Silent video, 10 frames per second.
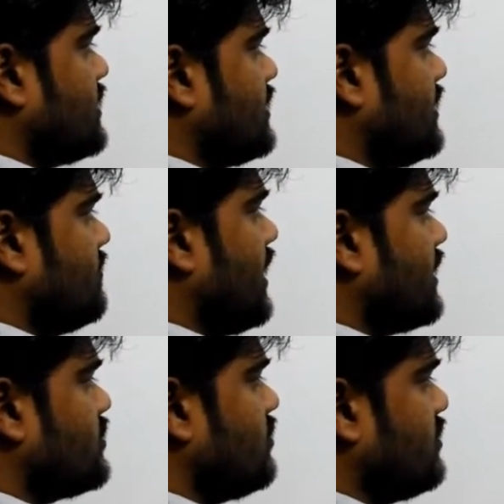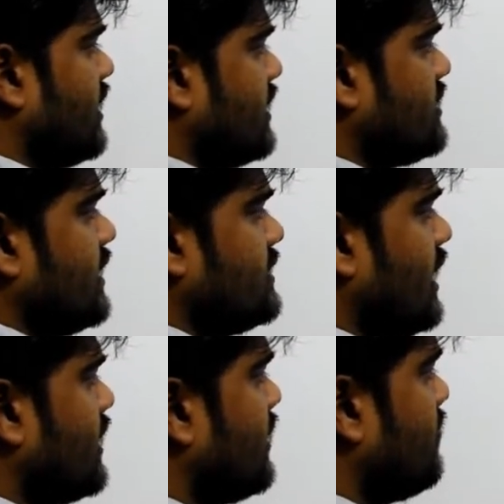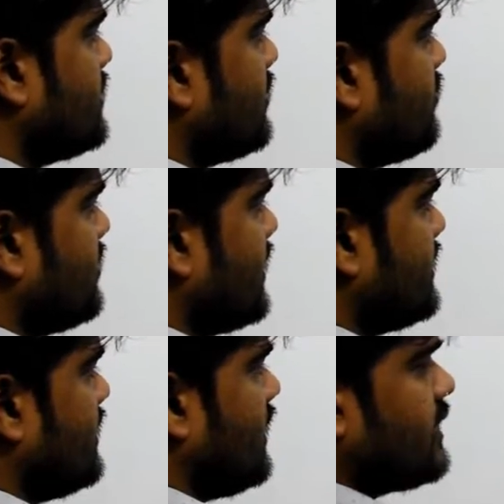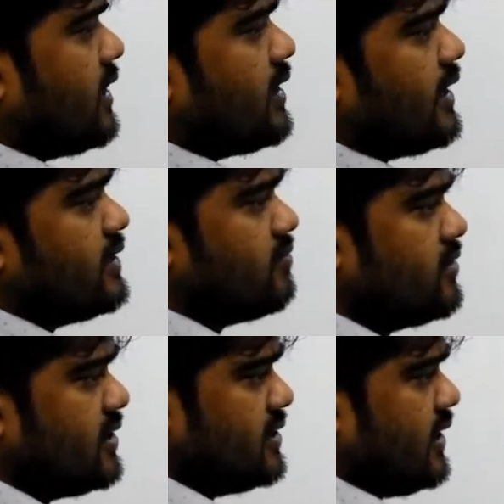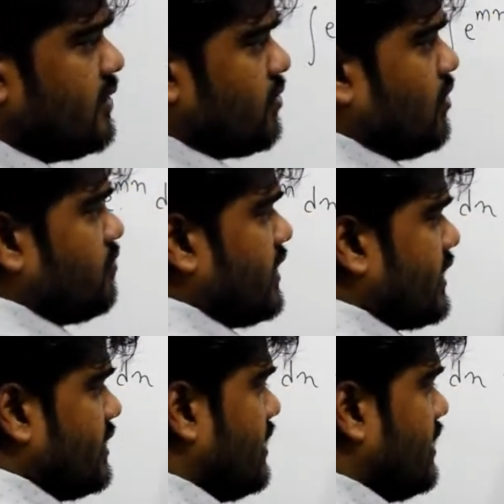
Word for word: সাথে আরেকজন দেখা যায় যে আঙ্কেল বাজার করতে গেছে আঙ্কেল আন্টি বলছে যে এরকম থাকতে